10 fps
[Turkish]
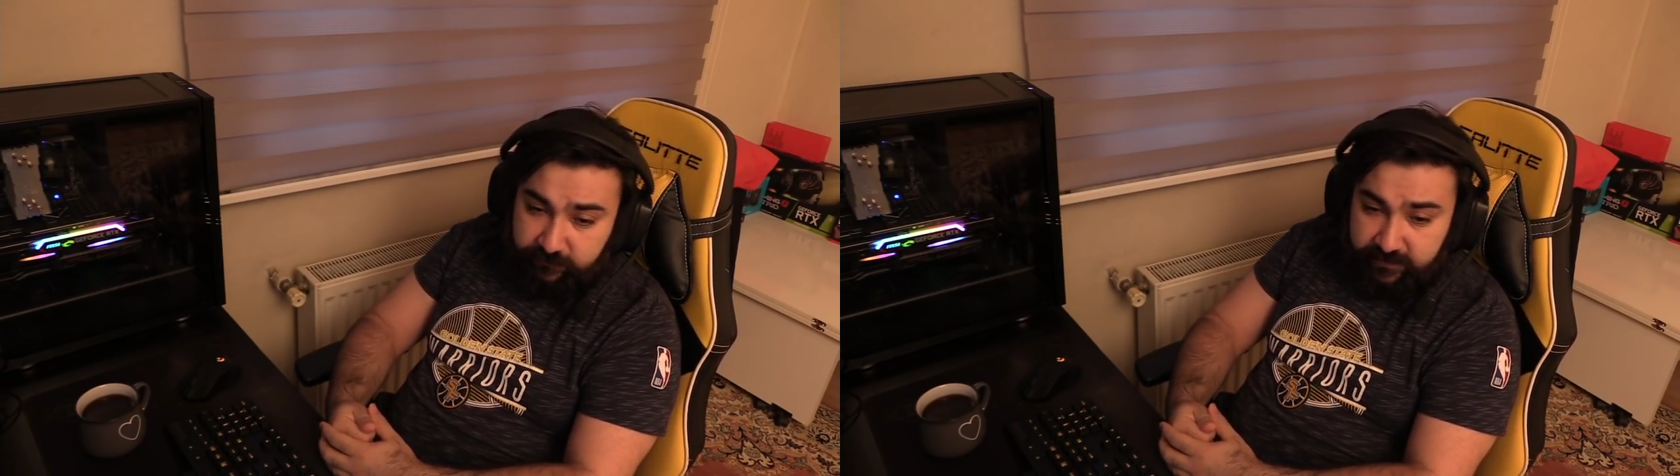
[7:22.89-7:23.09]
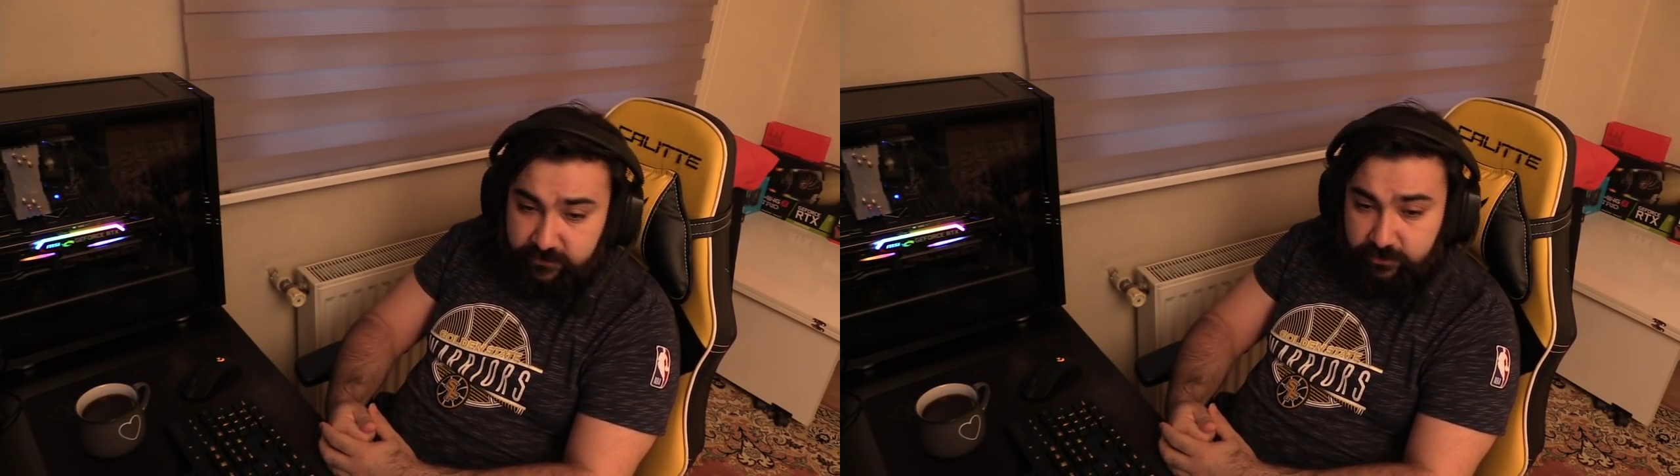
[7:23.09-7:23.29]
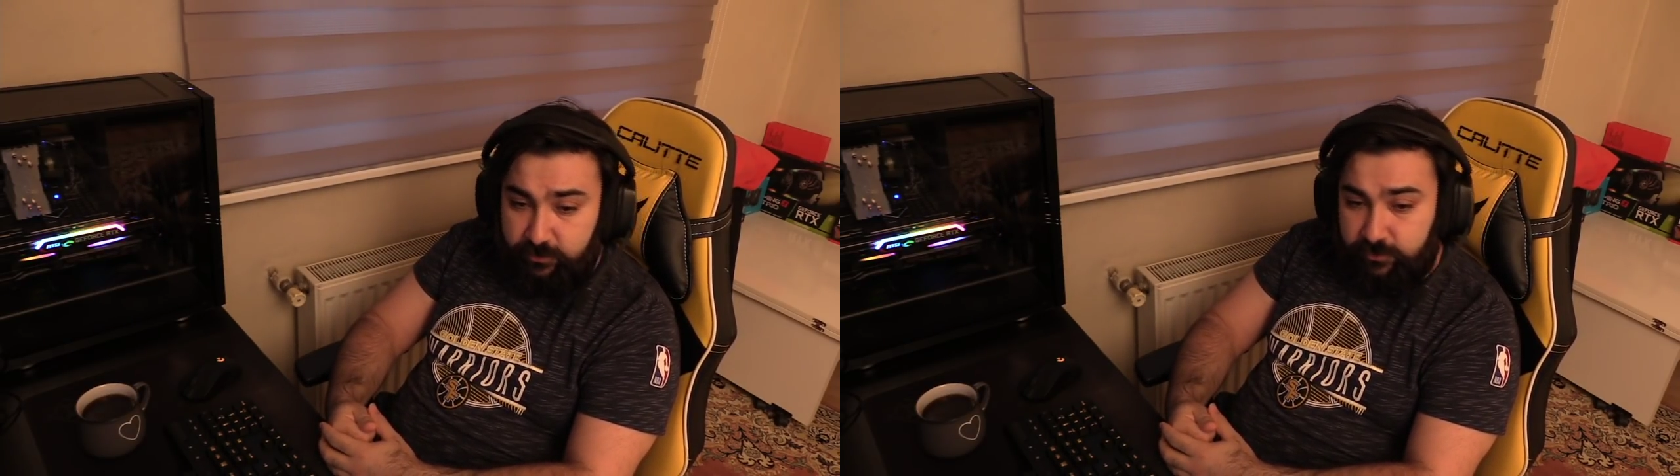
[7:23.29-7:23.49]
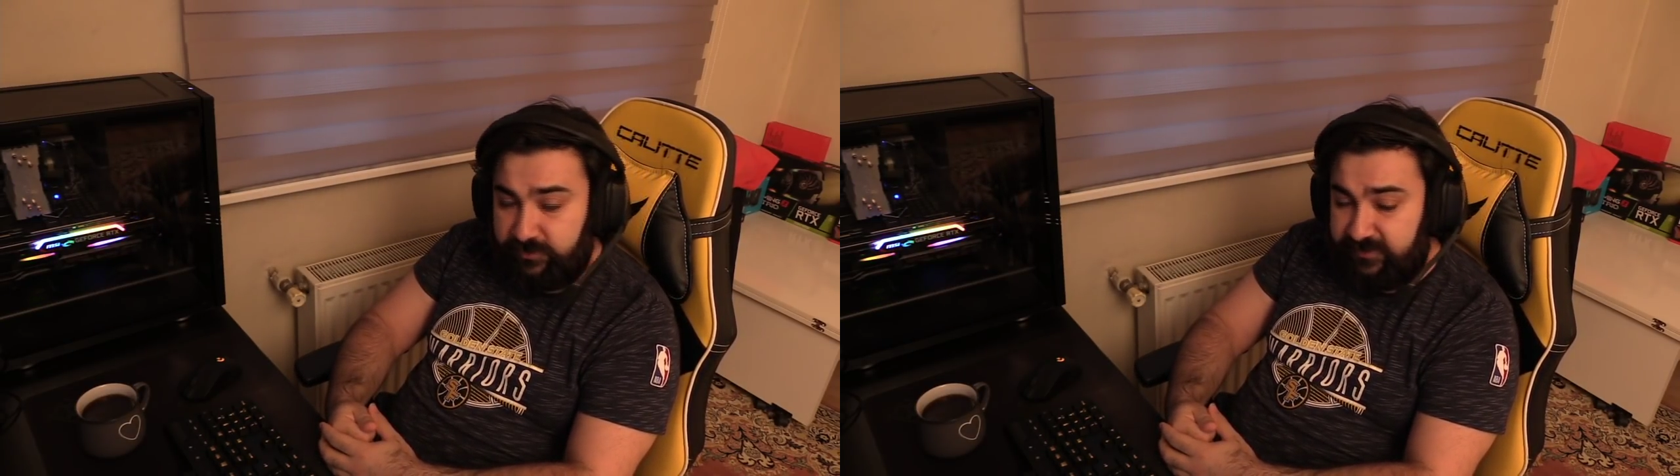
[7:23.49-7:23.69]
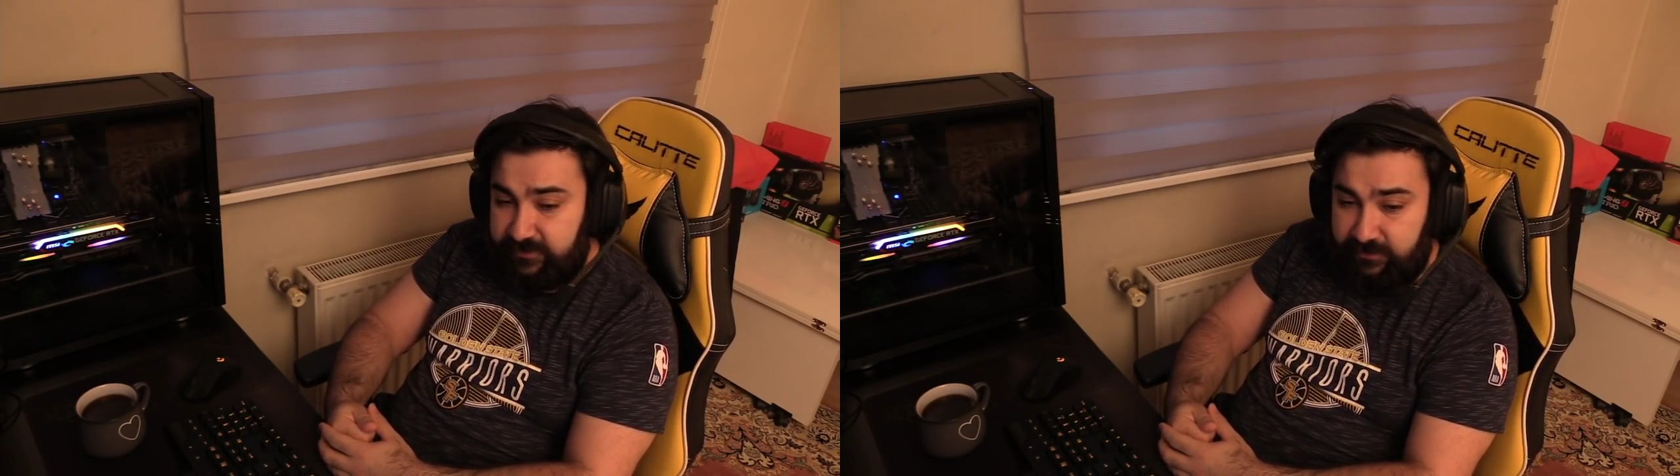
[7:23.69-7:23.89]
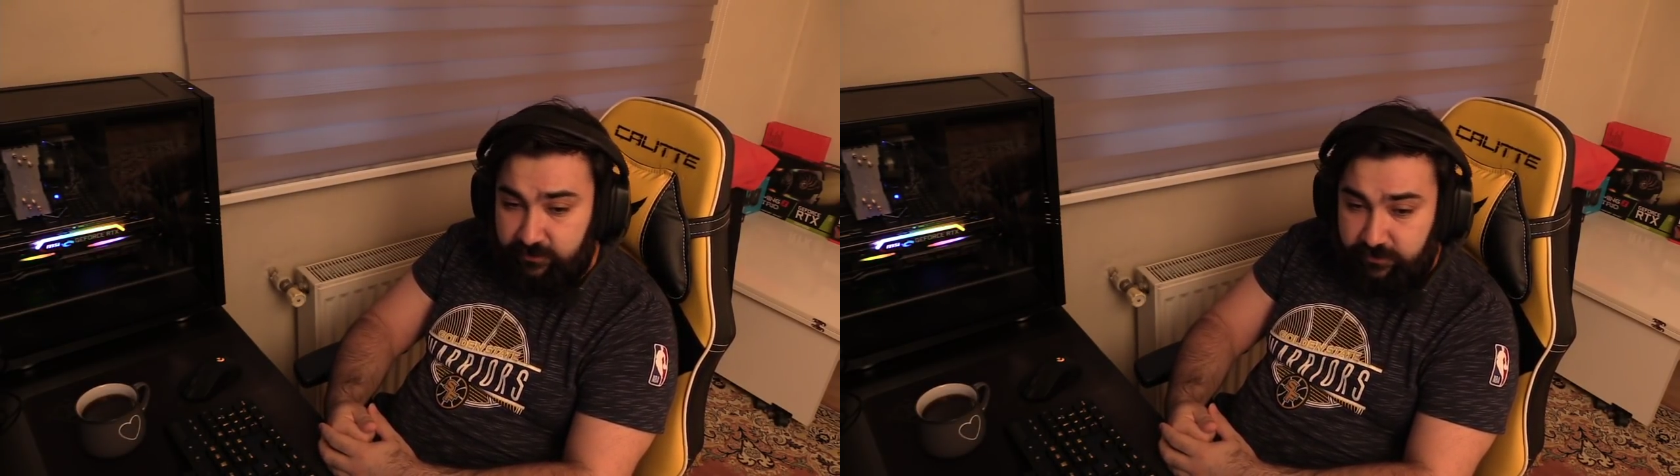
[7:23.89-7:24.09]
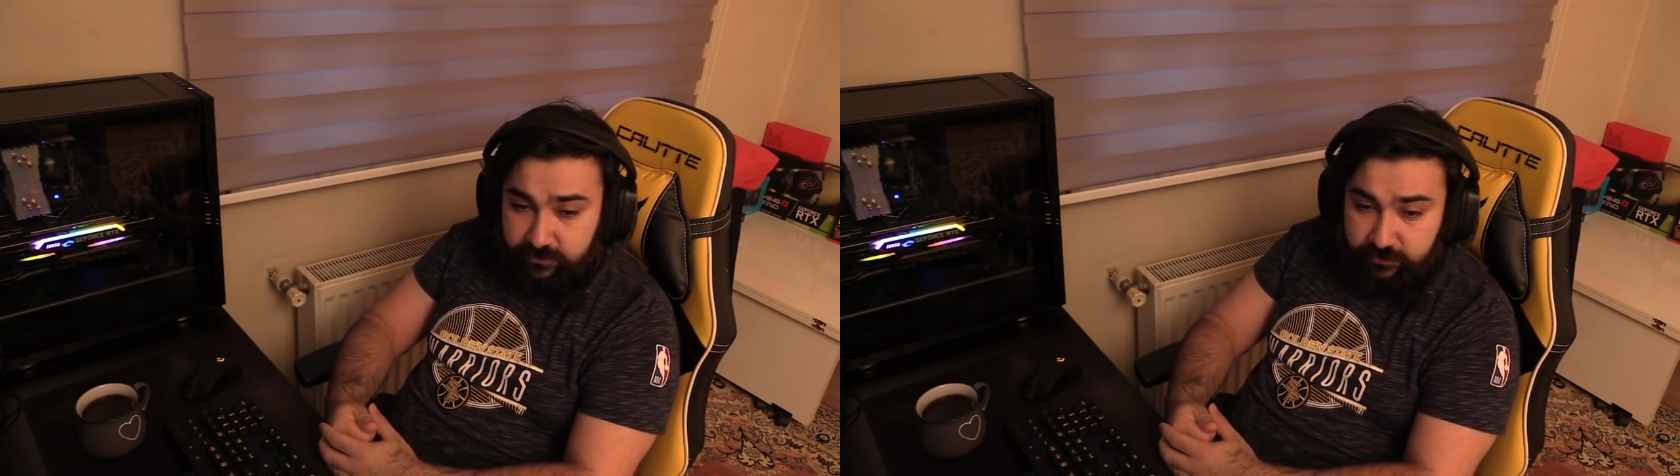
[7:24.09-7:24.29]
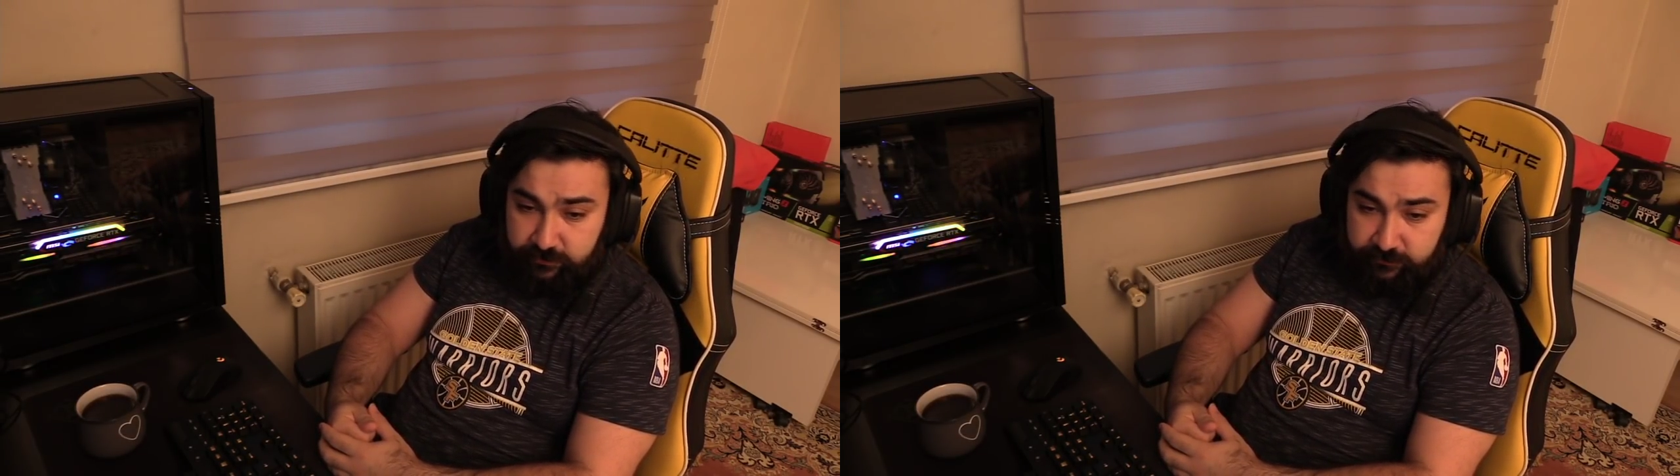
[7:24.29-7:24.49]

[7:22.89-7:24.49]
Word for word: Lüferson'da olsun, Estant'ta olsun.